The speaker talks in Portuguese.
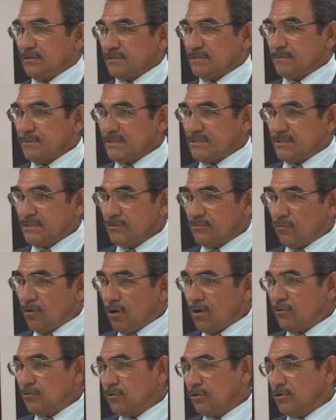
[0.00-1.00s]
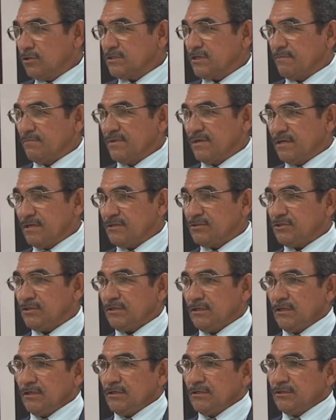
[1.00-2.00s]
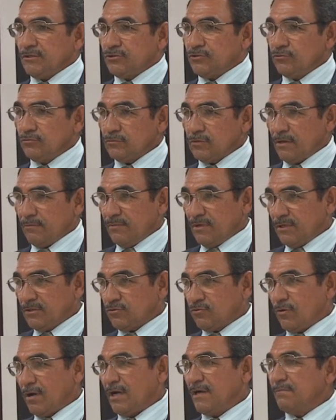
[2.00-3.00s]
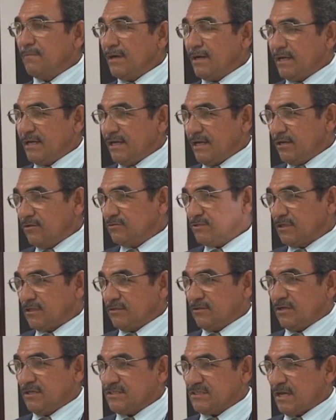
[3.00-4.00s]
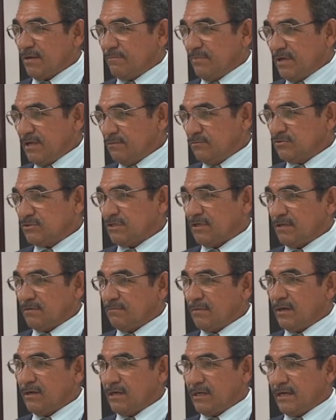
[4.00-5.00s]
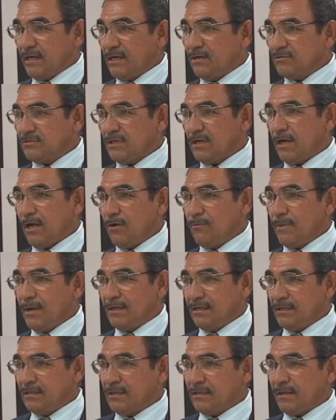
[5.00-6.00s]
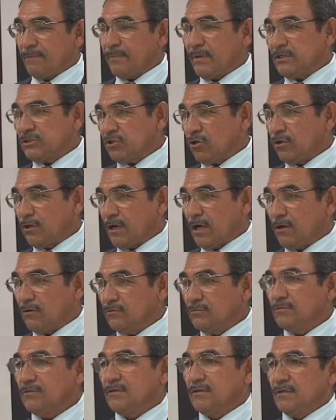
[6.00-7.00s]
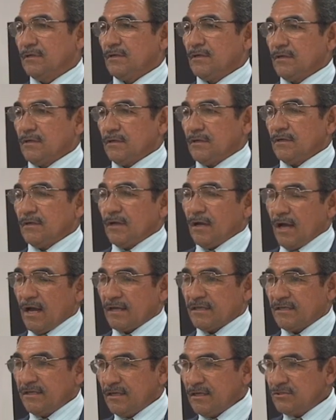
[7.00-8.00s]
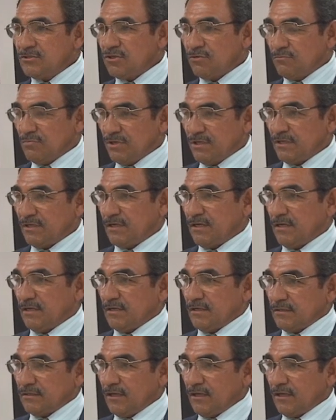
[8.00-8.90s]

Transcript: Me sinto orgulhosamente e juntamente com a irmã Elza, que nós sabemos que a irmã Elza é uma líder da pastoral aqui em Timbira.